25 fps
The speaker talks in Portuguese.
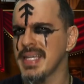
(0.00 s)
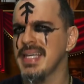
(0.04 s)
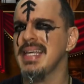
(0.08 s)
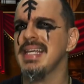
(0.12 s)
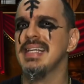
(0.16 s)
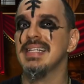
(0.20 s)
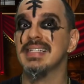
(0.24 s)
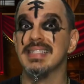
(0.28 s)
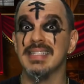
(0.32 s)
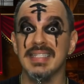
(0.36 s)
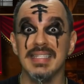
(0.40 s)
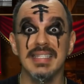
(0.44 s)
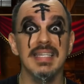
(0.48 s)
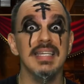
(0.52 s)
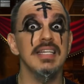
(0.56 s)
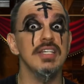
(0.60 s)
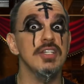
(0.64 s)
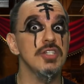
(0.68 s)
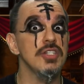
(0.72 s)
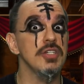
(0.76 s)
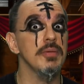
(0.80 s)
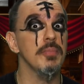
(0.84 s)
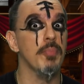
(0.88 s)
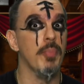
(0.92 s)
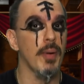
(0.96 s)
que
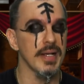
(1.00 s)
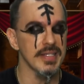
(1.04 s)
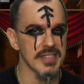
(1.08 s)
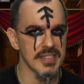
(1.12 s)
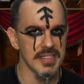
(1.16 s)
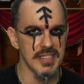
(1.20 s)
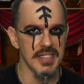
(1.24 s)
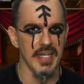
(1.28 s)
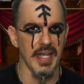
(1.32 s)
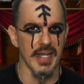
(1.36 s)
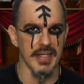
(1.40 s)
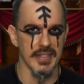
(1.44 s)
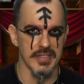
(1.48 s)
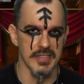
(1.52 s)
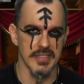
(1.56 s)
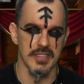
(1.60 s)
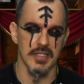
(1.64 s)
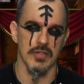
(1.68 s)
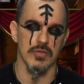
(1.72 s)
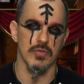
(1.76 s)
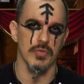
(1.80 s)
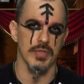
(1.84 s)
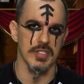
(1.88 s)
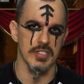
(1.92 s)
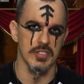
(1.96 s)
exige
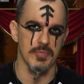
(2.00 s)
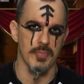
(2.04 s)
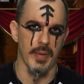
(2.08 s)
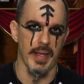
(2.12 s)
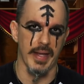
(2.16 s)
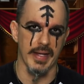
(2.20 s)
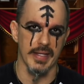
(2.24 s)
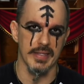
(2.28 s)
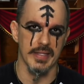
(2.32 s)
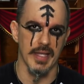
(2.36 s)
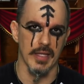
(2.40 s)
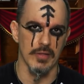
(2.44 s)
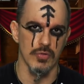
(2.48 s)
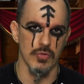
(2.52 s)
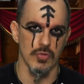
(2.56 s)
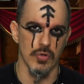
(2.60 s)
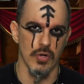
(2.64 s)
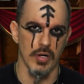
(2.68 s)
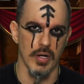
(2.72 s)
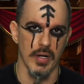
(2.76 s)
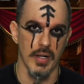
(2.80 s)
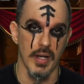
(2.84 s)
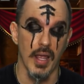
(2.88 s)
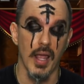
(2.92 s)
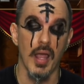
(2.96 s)
paciência do
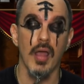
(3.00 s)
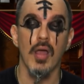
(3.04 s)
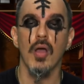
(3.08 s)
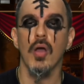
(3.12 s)
espectador.